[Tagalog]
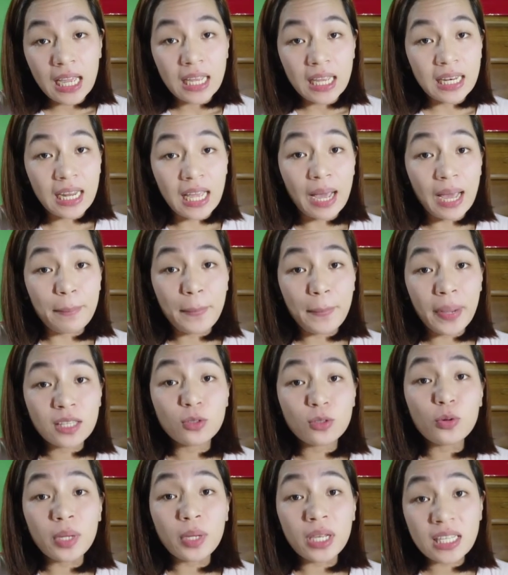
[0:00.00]
na pag
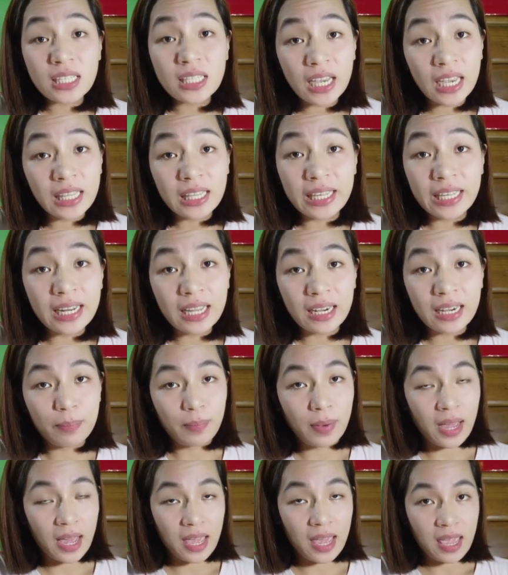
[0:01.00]
2 minutes ka hindi
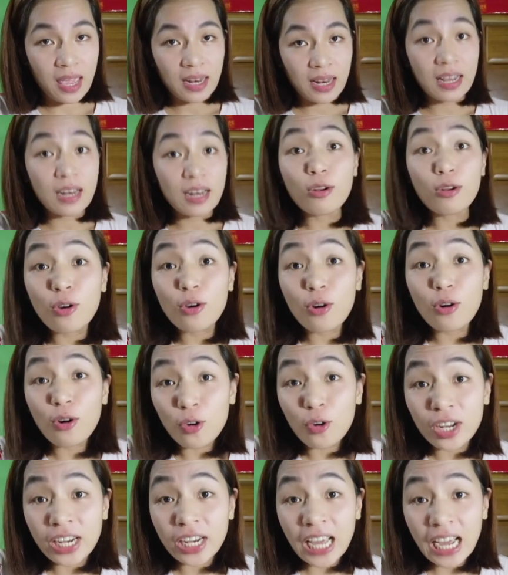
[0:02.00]
nag-reply, nanloloko
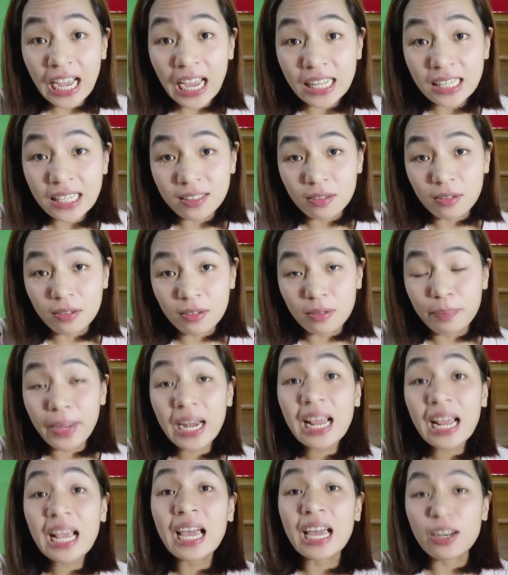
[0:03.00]
ka na agad. O, oh.
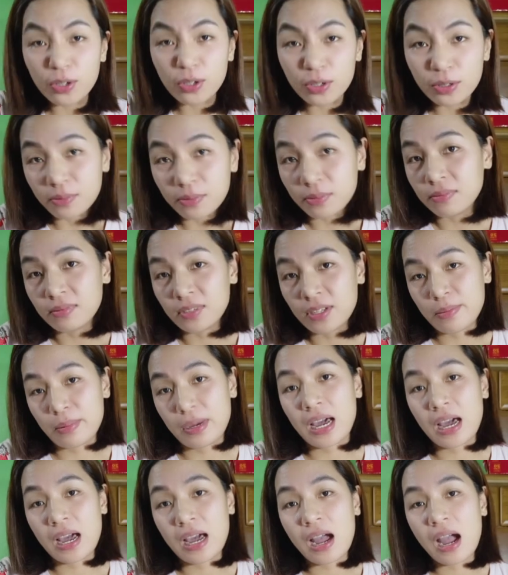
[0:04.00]
parang ganun. ba
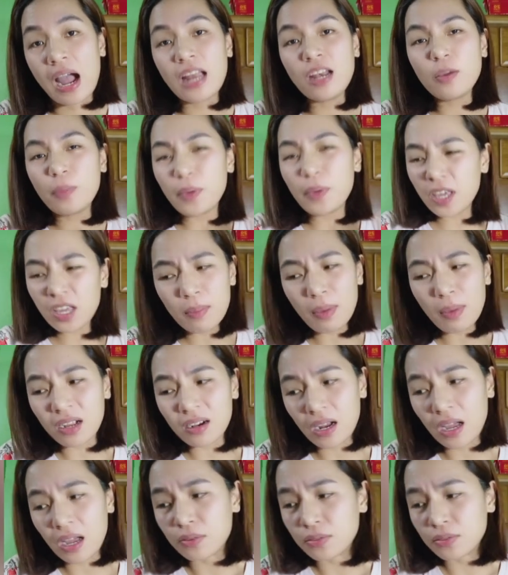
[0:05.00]
diba? Ano ba yung ibang
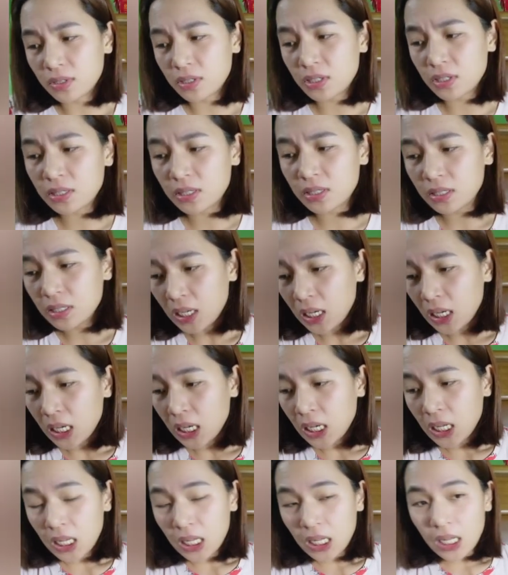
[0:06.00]
grounds?
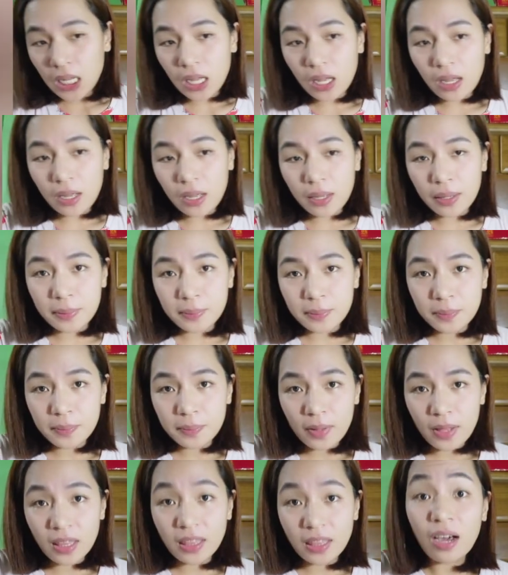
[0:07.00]

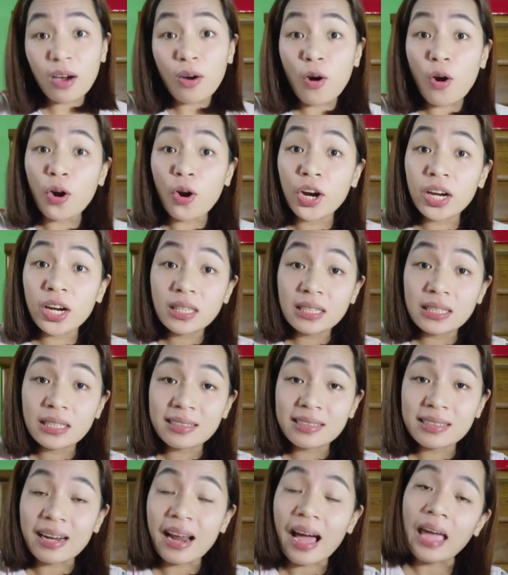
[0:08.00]
Um, the court
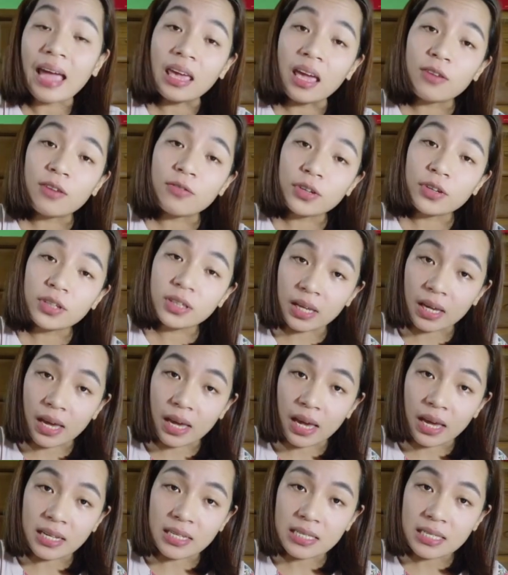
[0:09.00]
trying for the
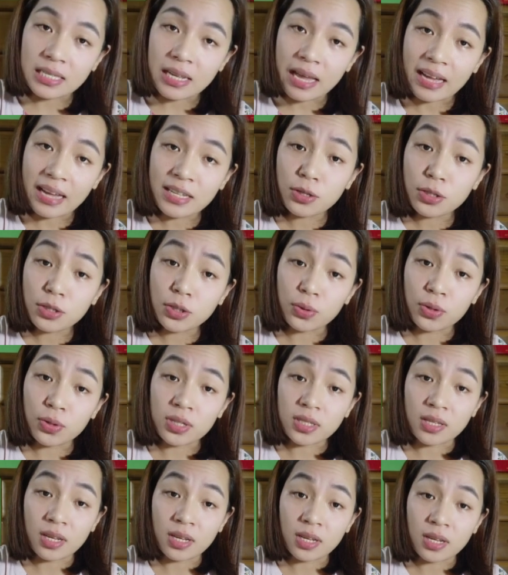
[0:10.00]
case has no
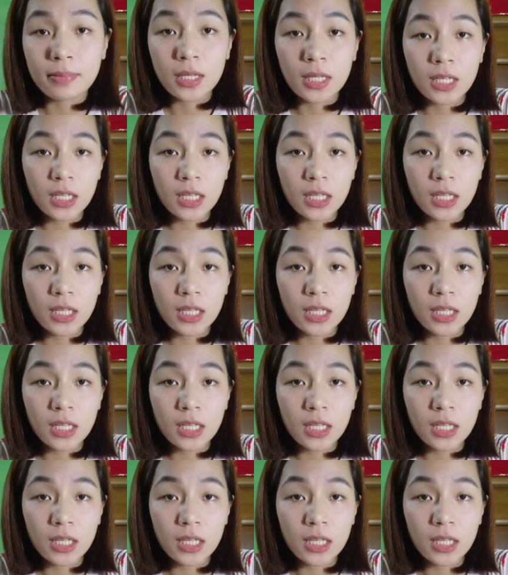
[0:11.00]
jurisdiction.